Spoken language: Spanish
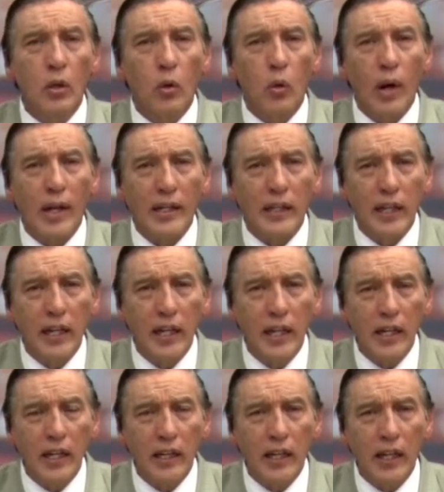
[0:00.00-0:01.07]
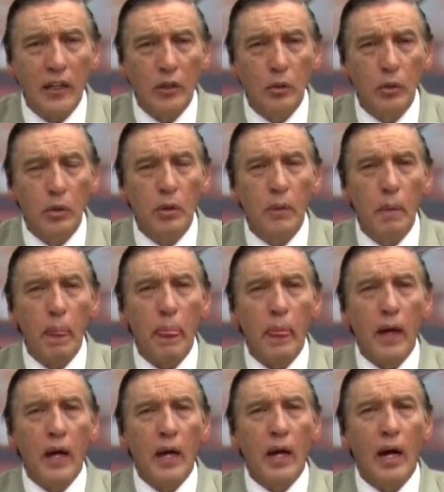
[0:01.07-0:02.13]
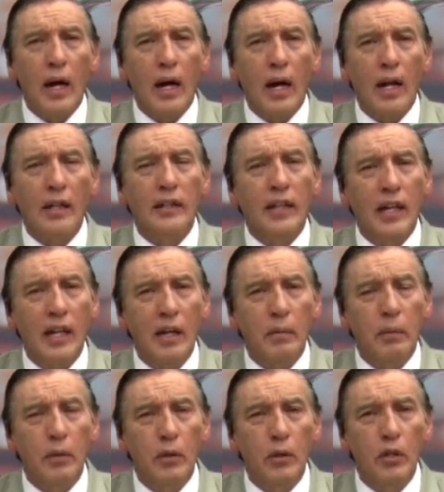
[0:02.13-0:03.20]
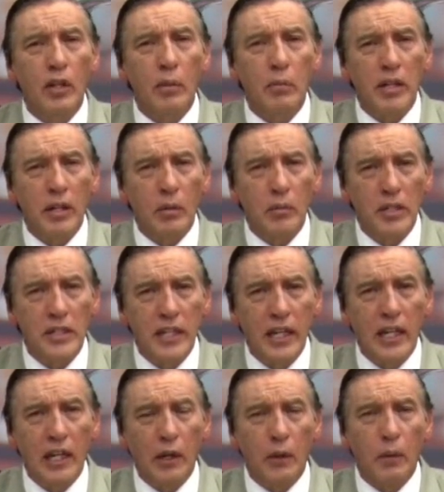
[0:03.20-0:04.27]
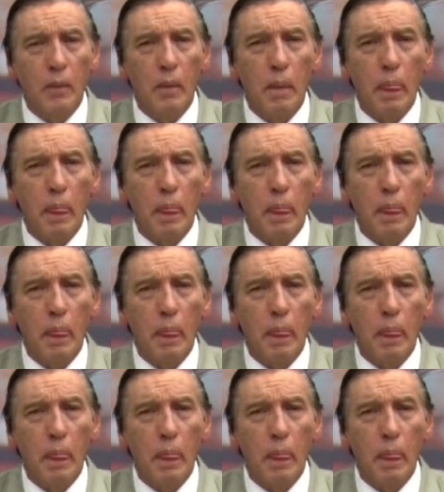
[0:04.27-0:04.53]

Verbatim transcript: cualquier inquietud al teléfono de mi domicilio.